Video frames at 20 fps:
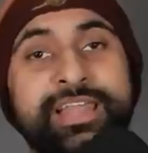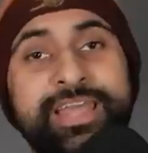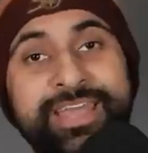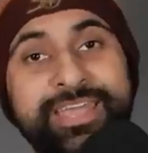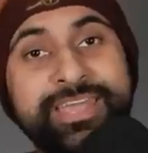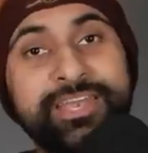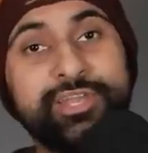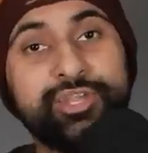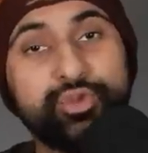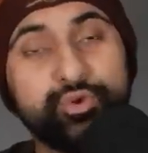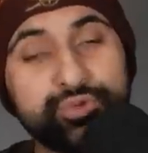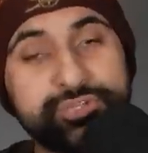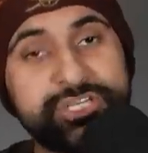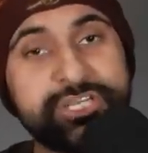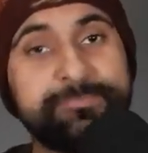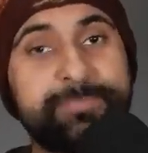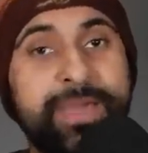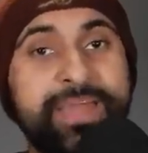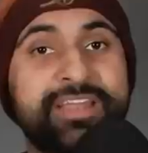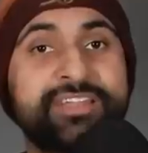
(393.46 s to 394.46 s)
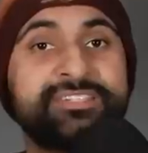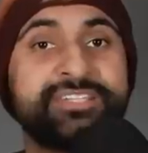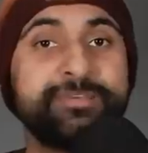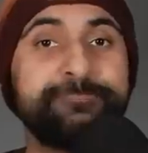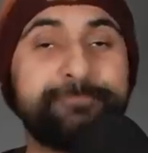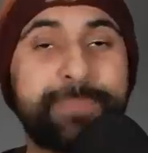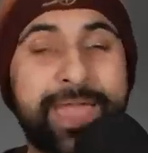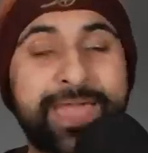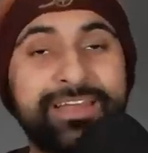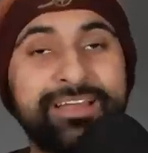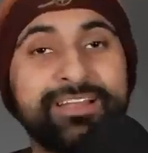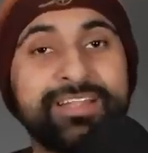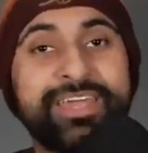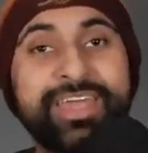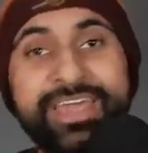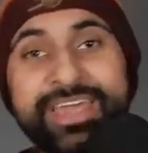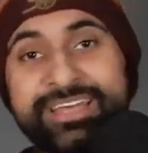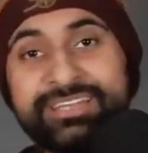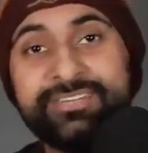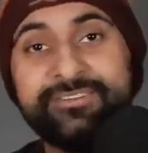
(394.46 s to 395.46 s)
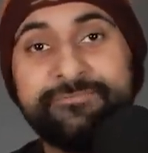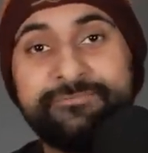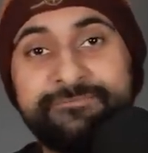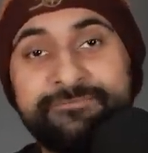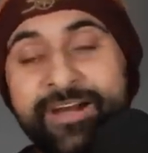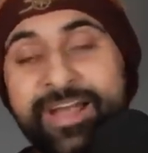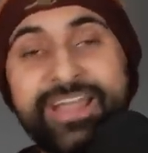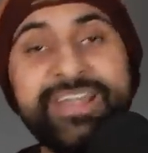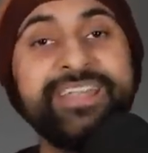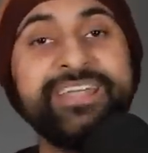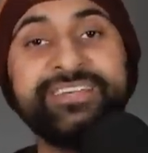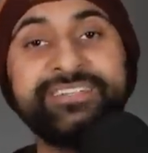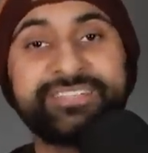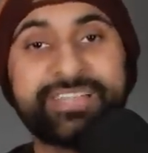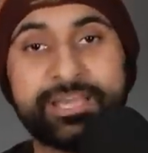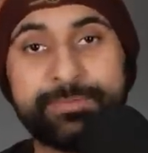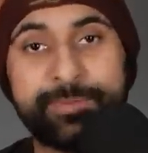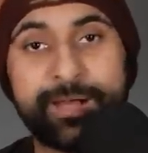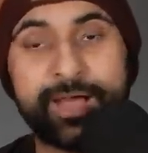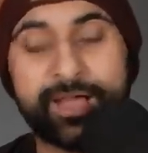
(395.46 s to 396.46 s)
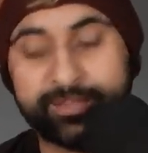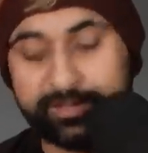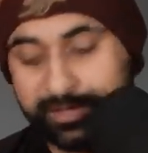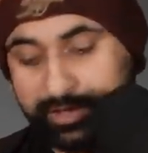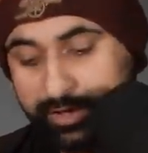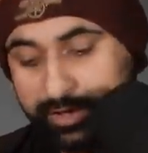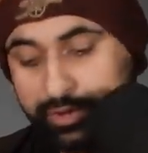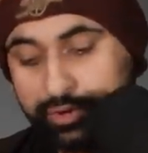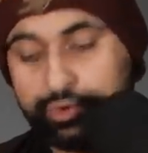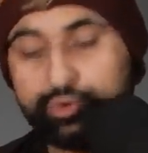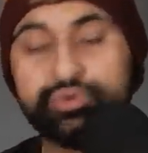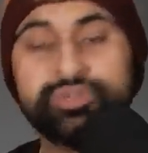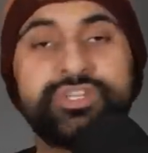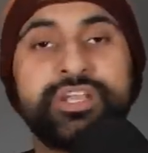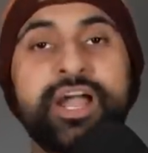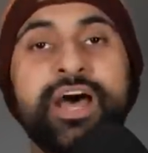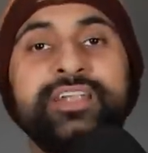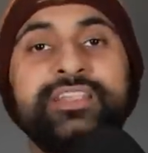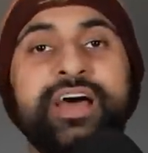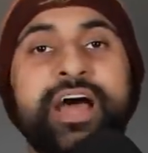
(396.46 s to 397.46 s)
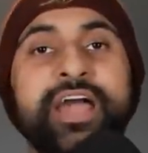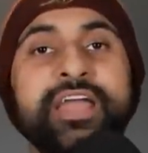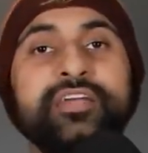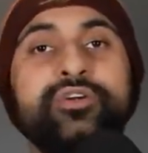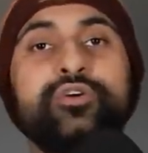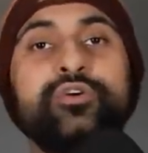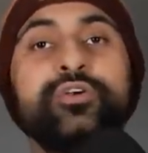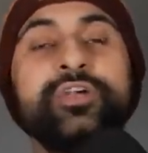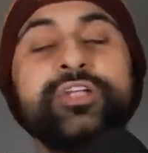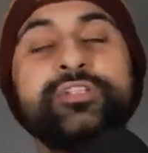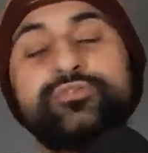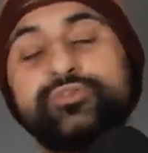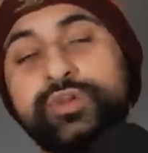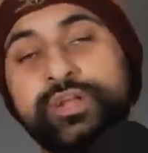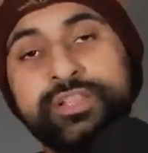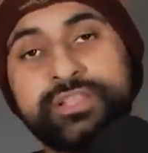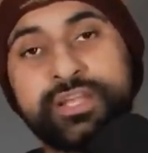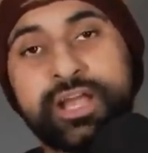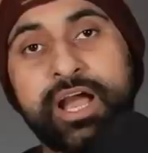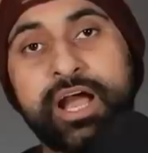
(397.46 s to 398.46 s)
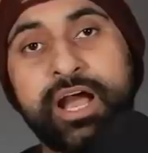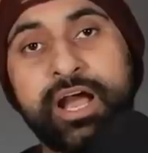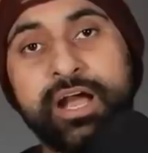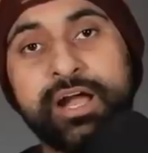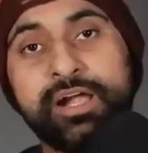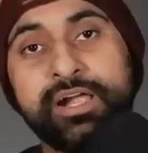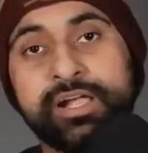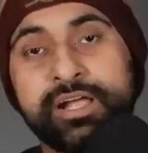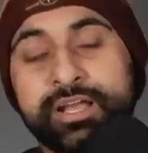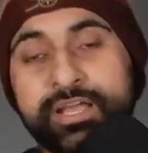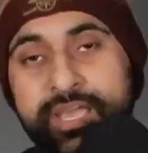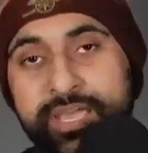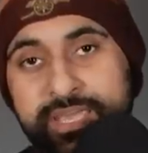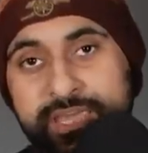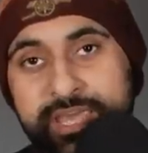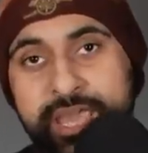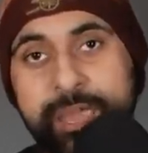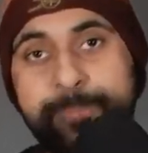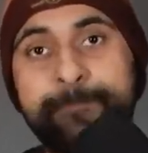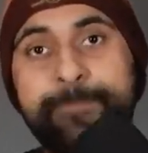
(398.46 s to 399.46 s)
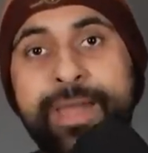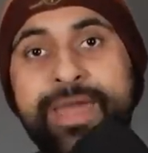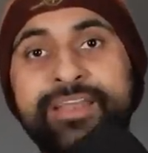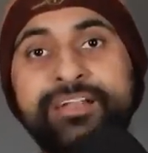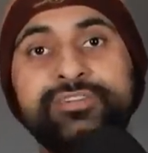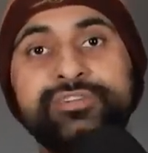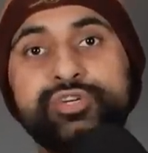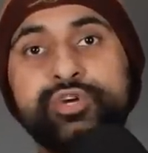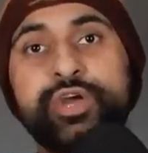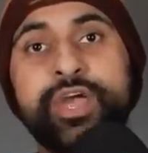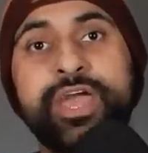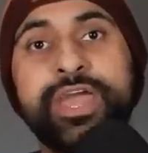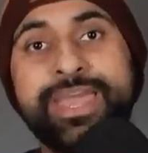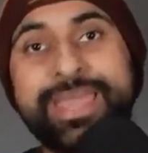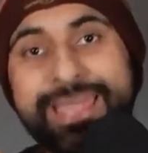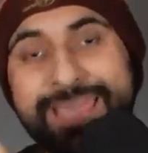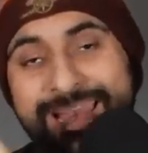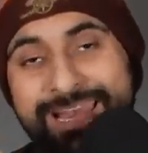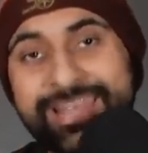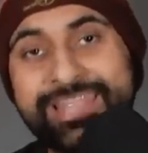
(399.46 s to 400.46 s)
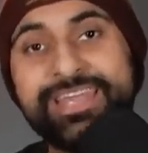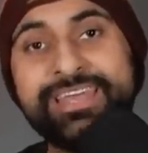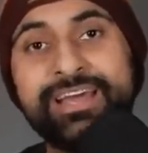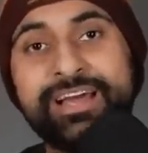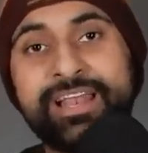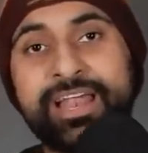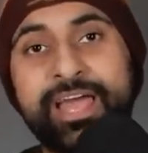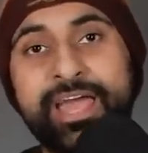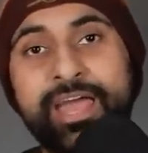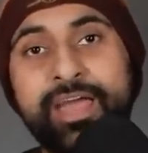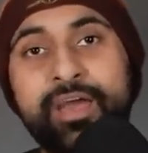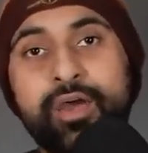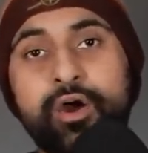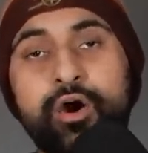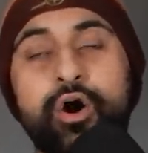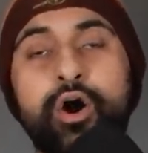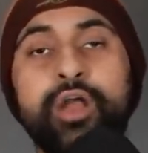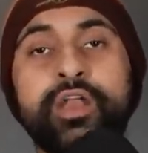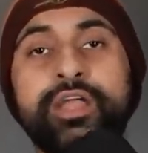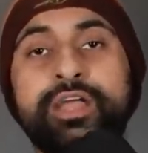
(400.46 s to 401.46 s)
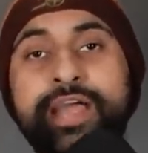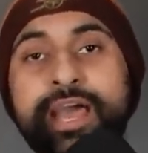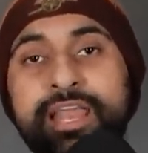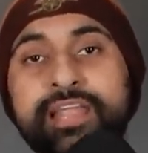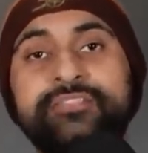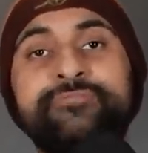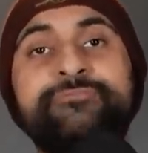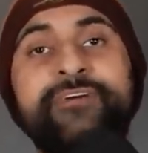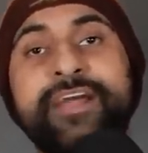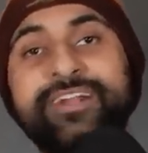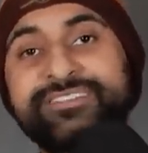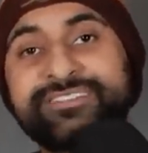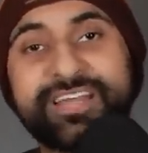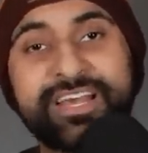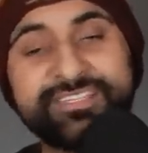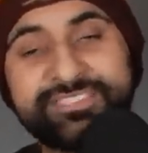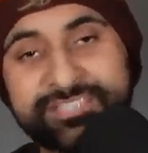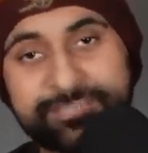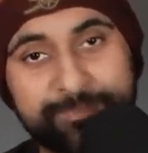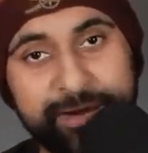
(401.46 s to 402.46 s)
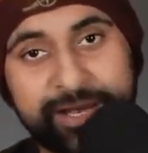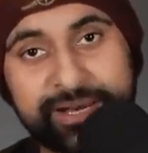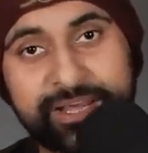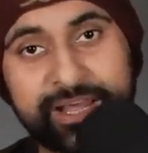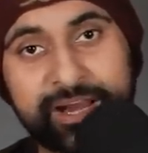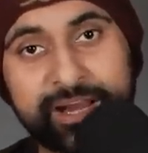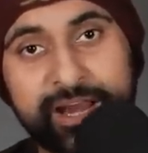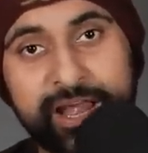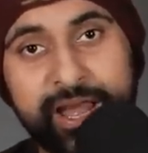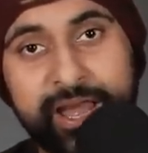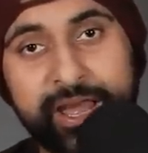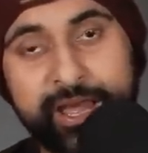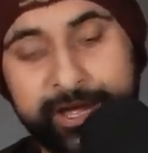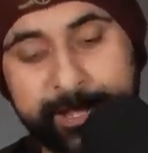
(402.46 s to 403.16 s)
लेकिन यूसी बैनर्जी पैनल के इस फाइंडिंग्स के बाद गुजरात हाईकोर्ट ने तुरंत कहा कि ये पैनल जो है इलीगल है और गलत फैक्ट्स का इस्तेमाल कर रहा